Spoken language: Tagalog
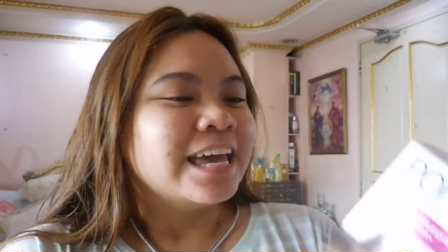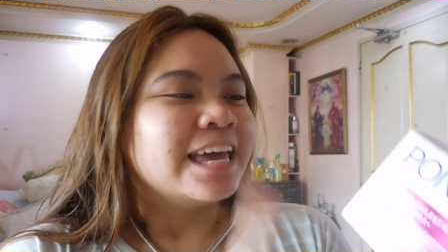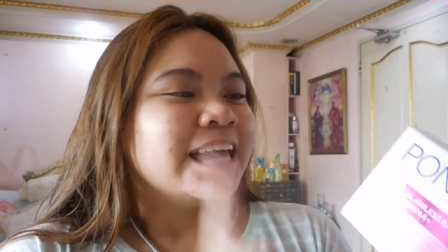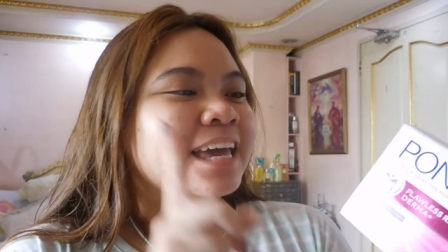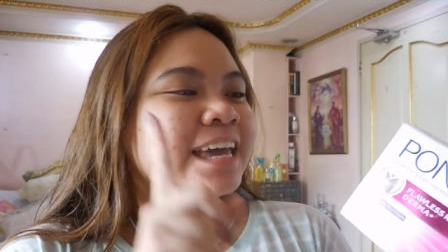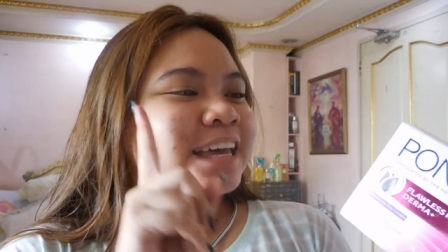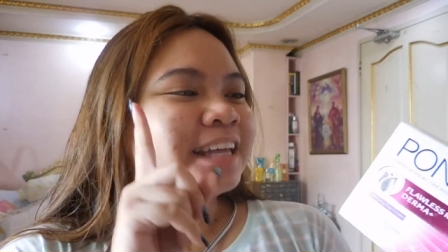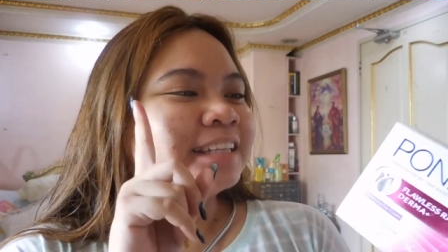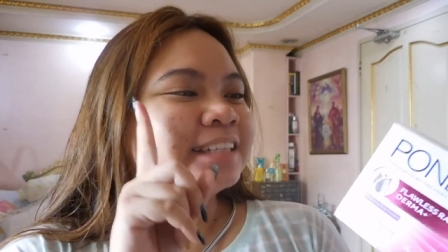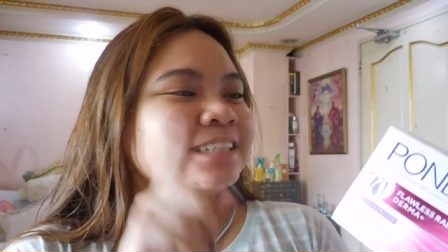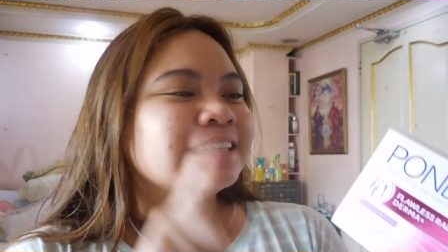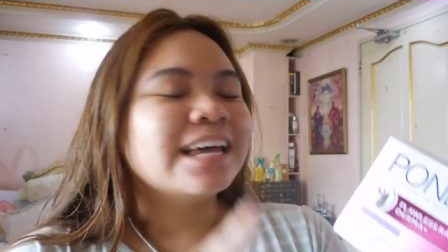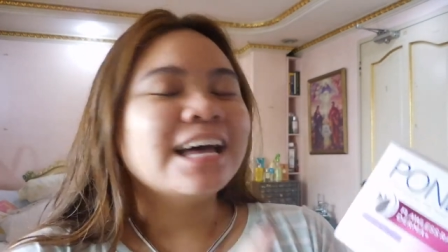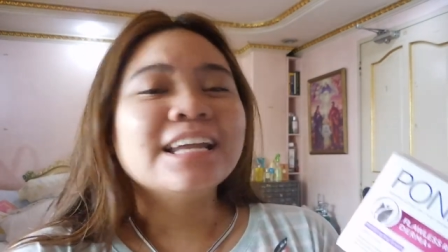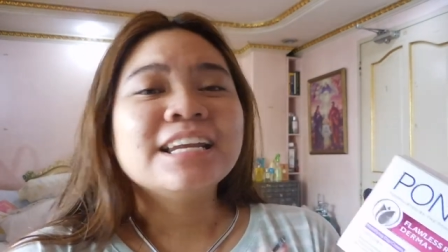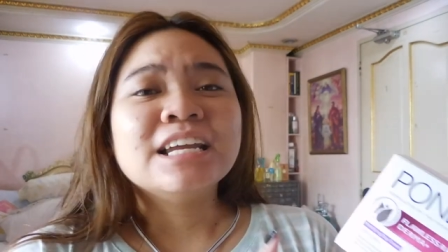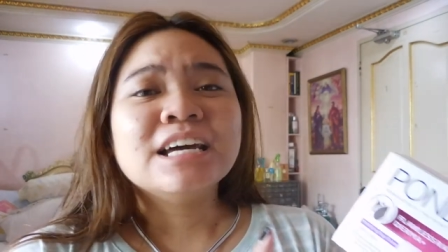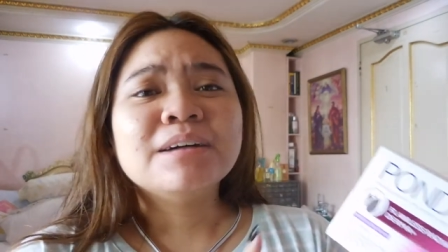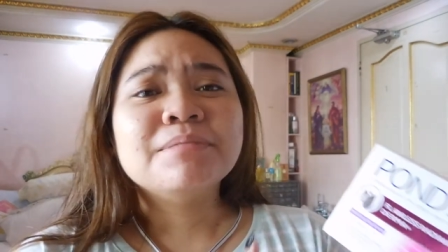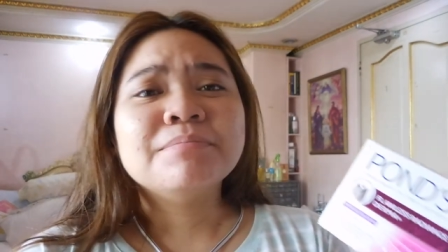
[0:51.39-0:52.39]
And
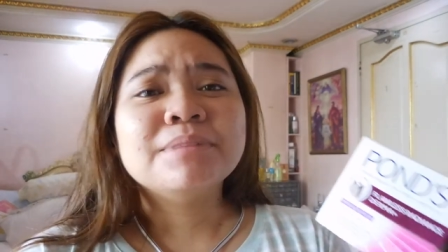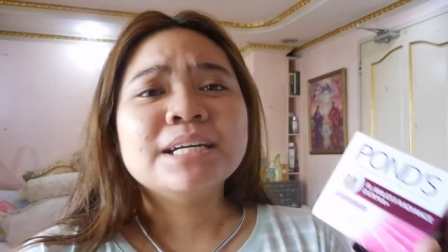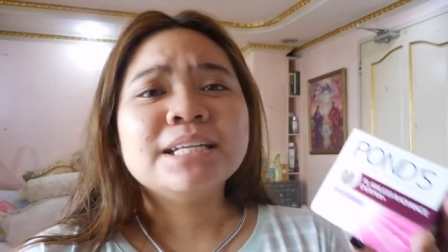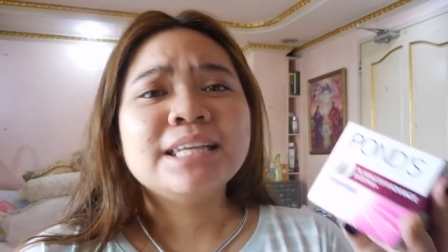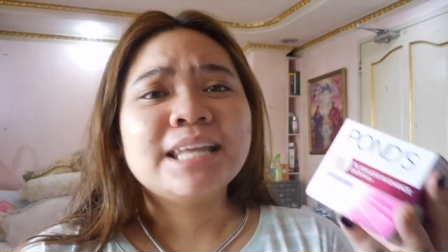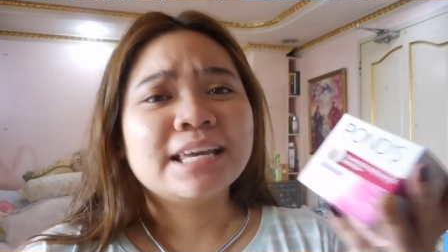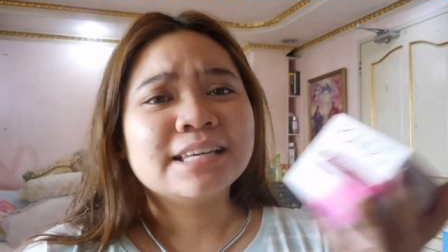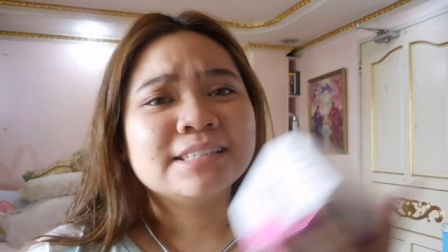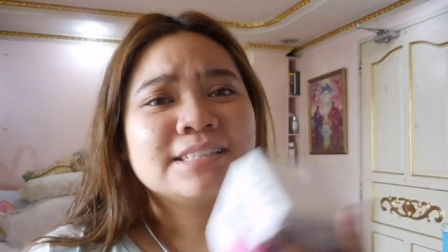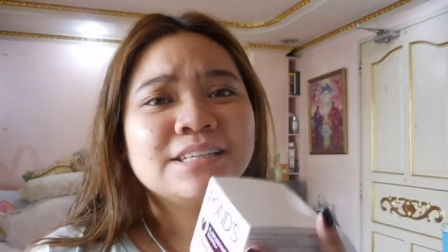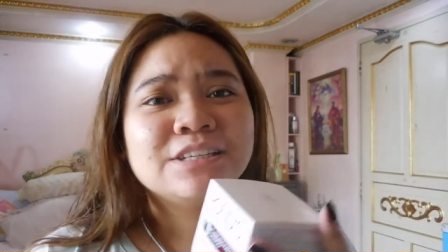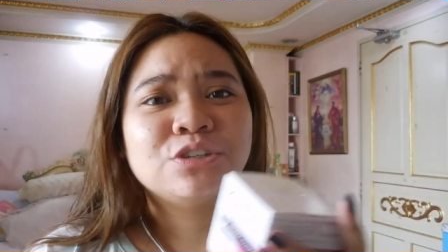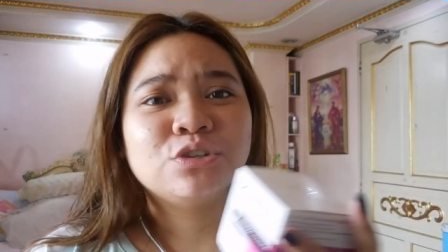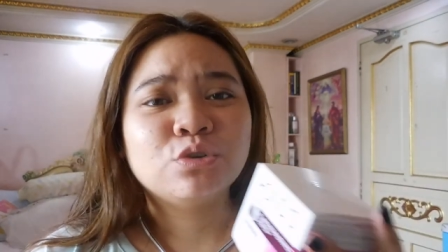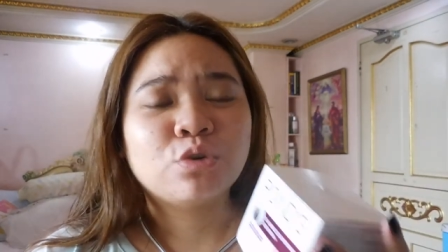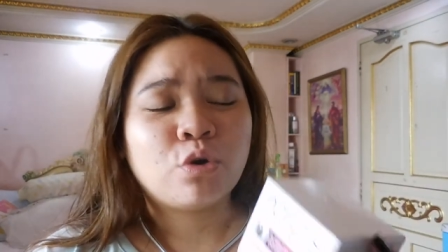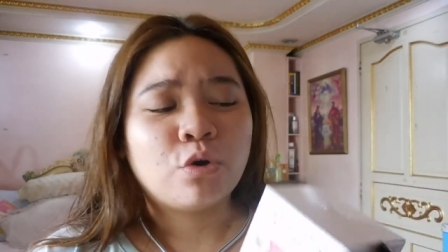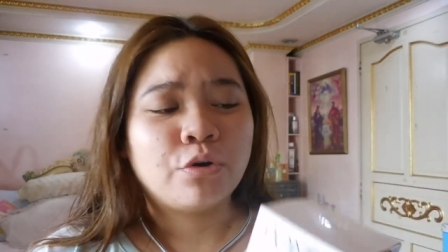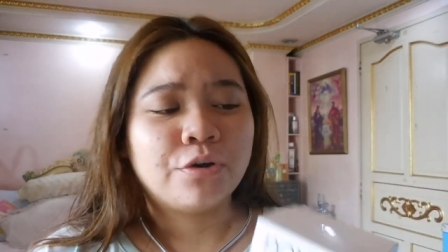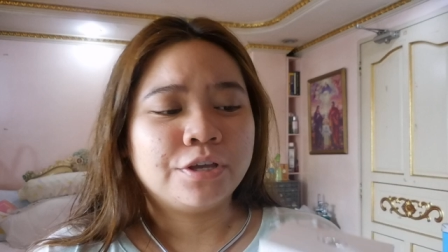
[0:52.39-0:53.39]
sana ma-lessen
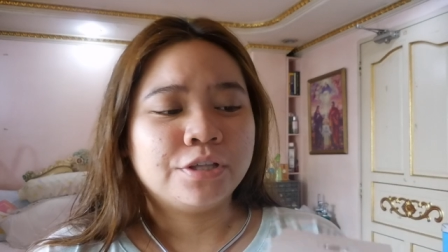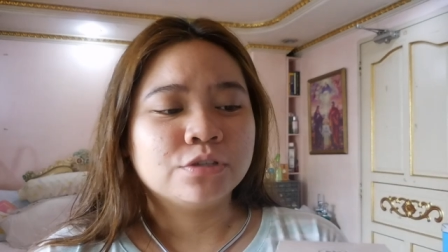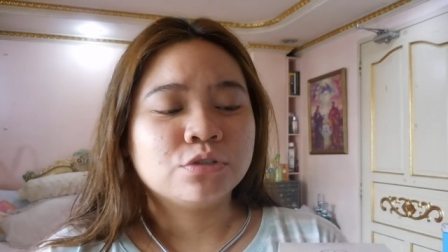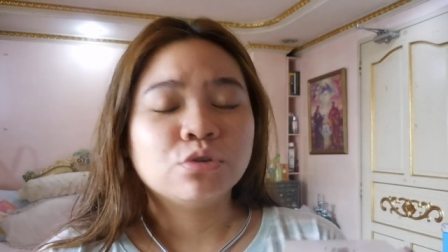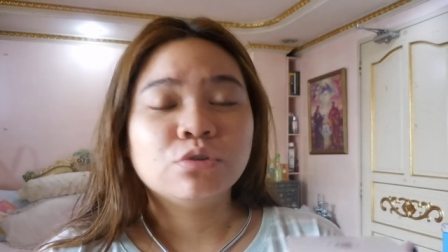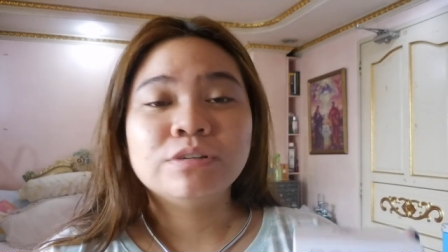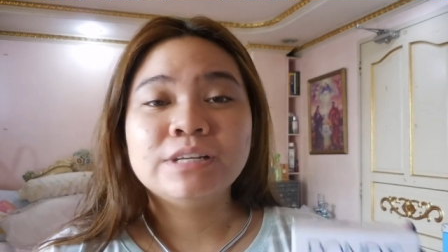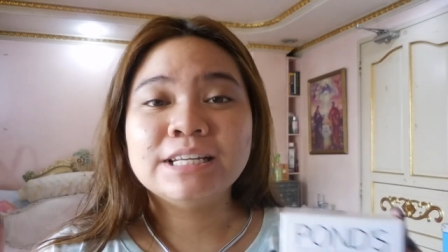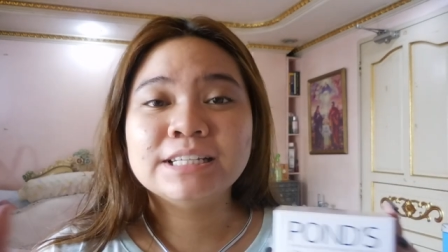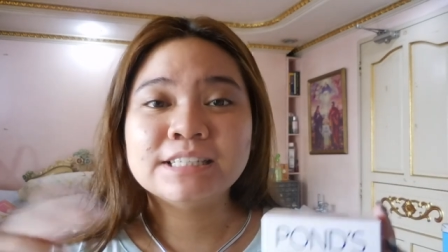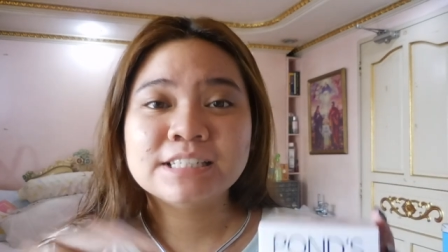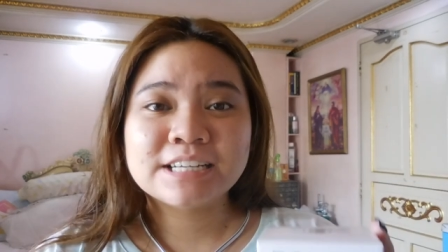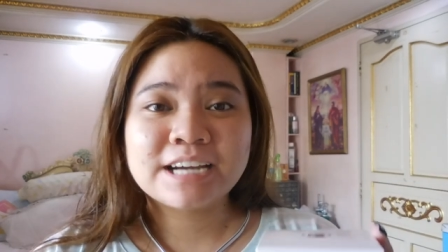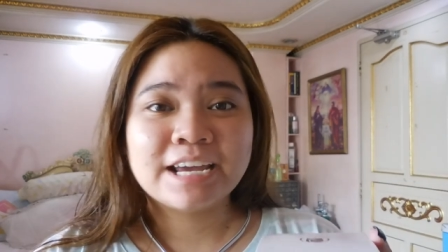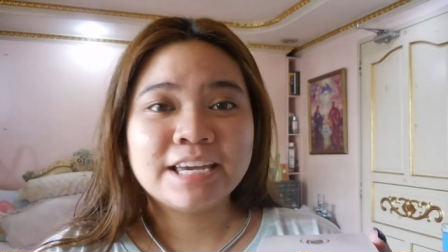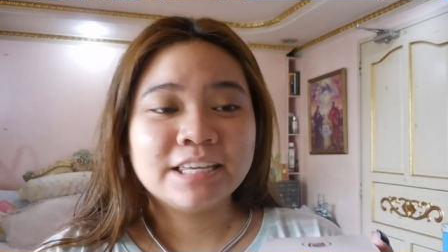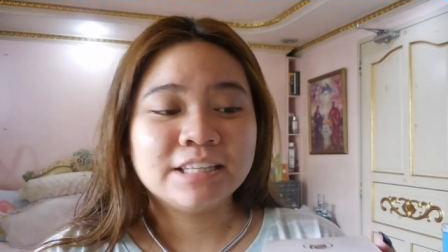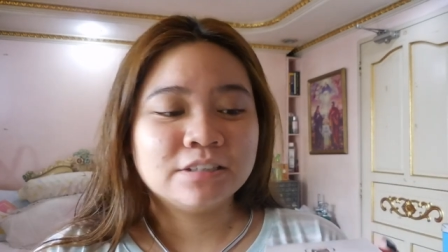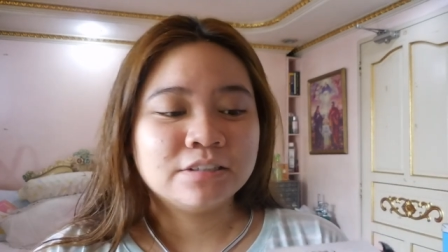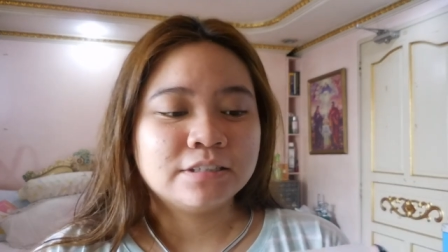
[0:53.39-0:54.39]
yung oil. So, let's
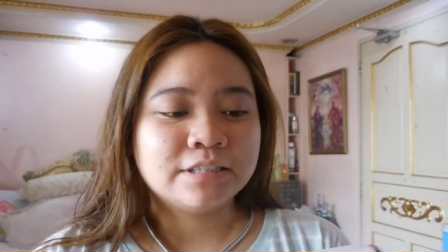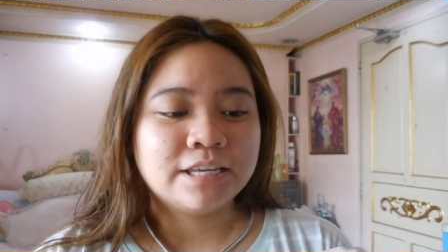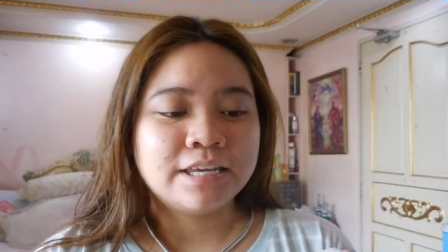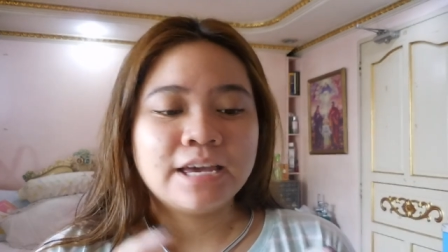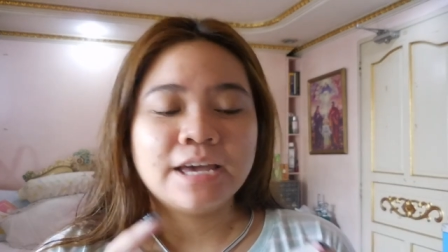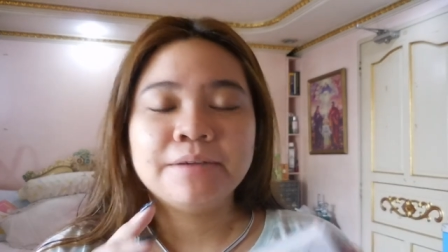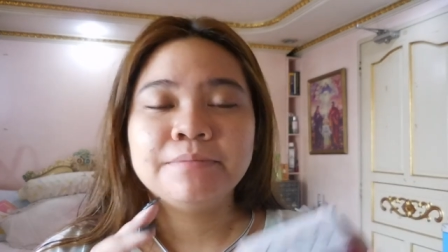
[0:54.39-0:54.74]
try it today.